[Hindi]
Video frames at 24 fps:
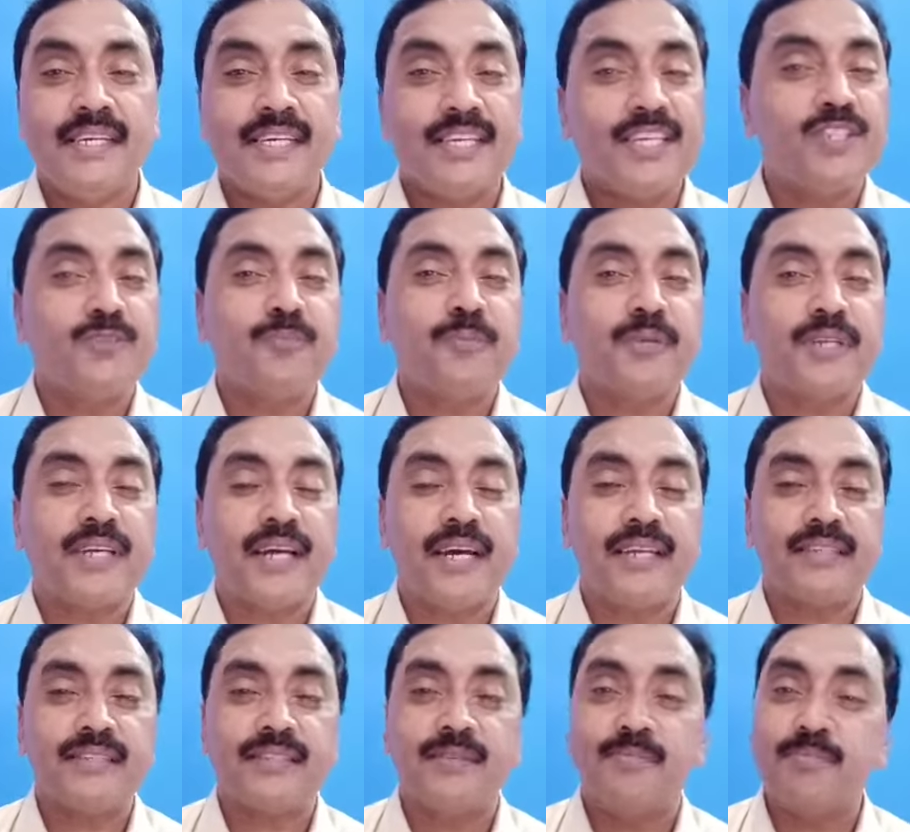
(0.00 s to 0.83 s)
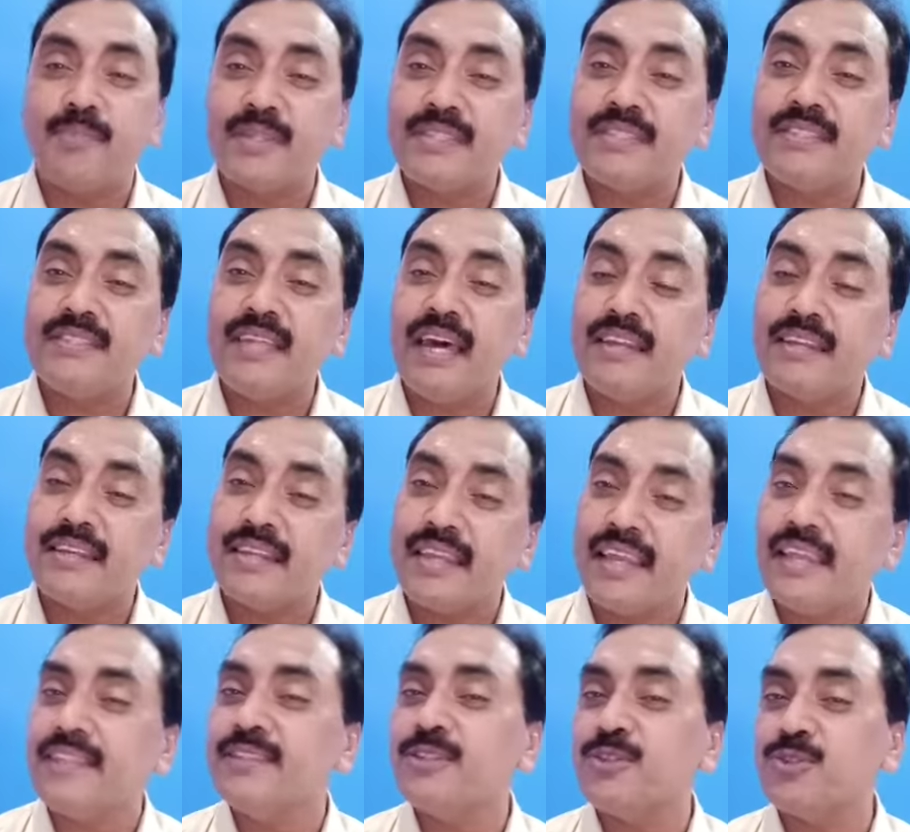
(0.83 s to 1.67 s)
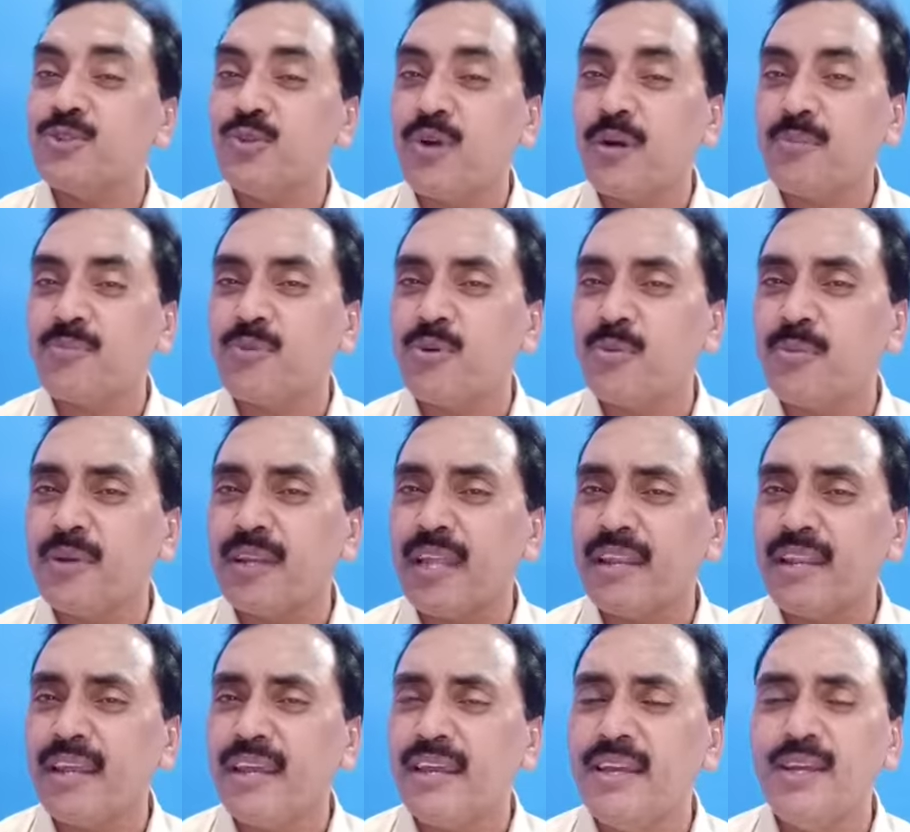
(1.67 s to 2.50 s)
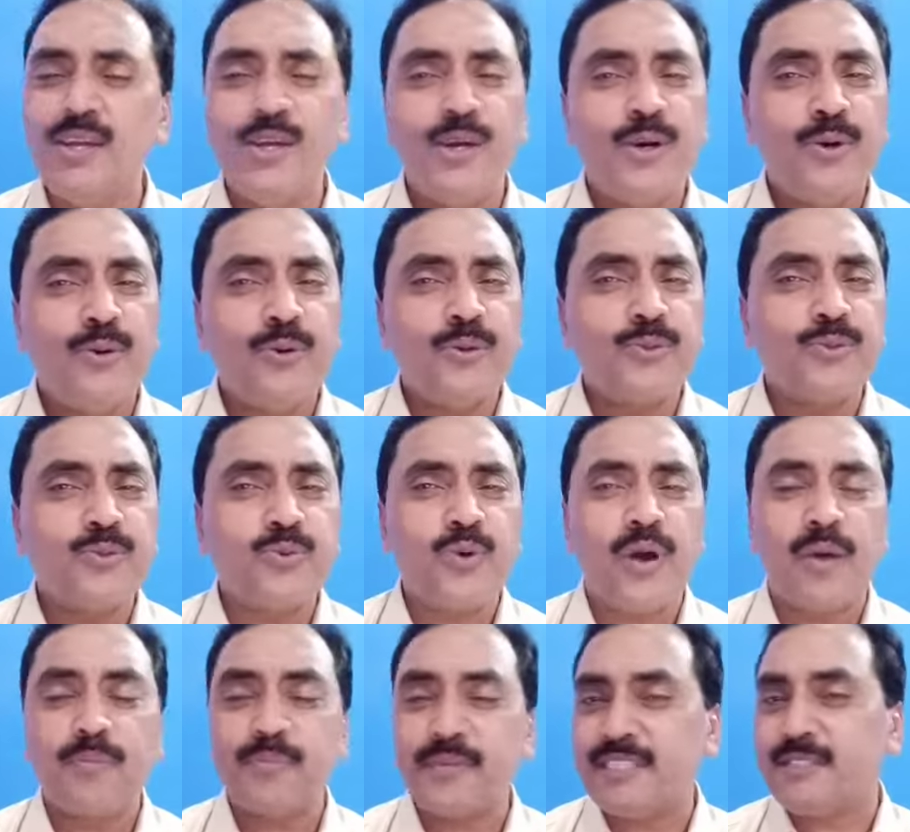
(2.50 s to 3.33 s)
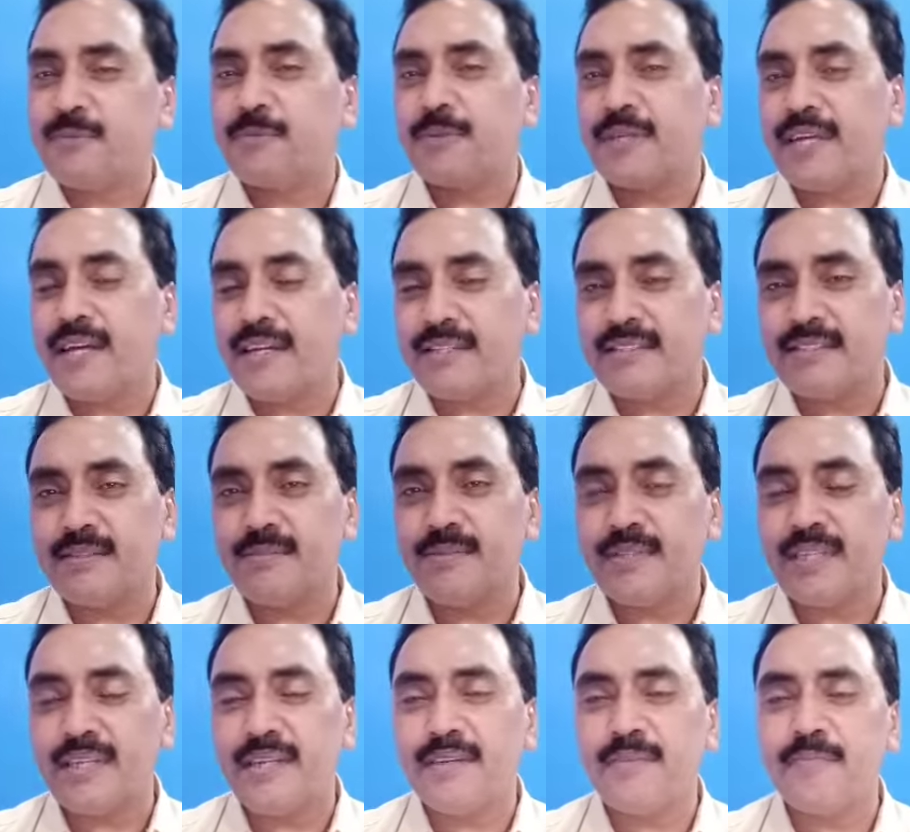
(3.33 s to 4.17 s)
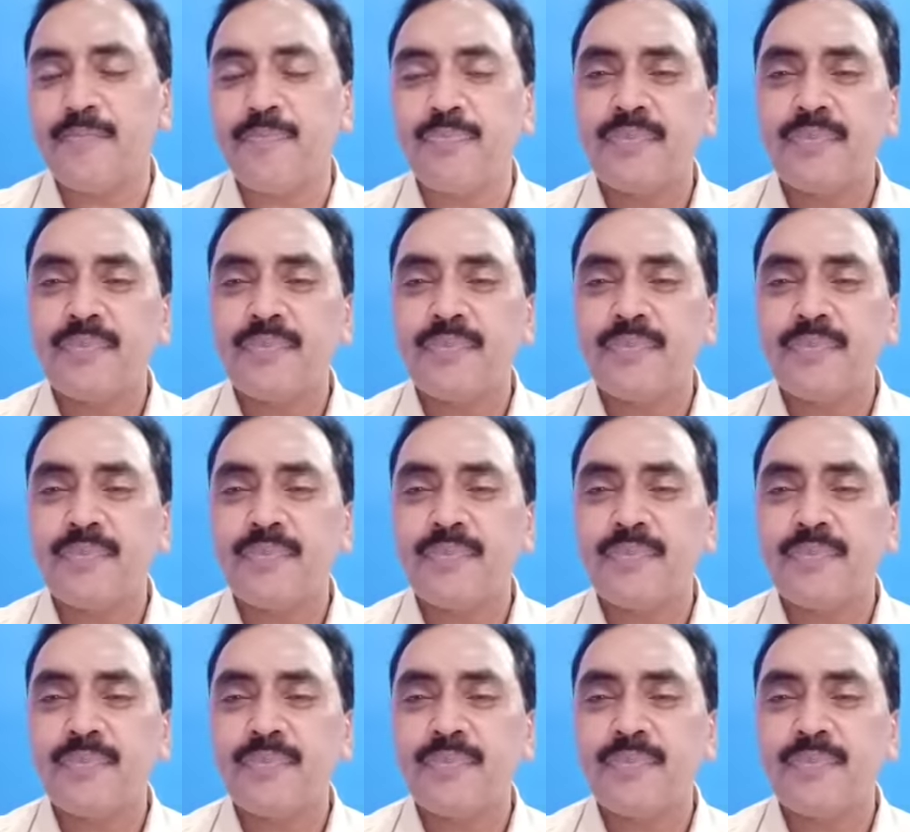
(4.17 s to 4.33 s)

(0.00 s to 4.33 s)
किस प्रकार से मतदान केंद्र जो आपको बनाना है उसको आप किस प्रकार से बनाएं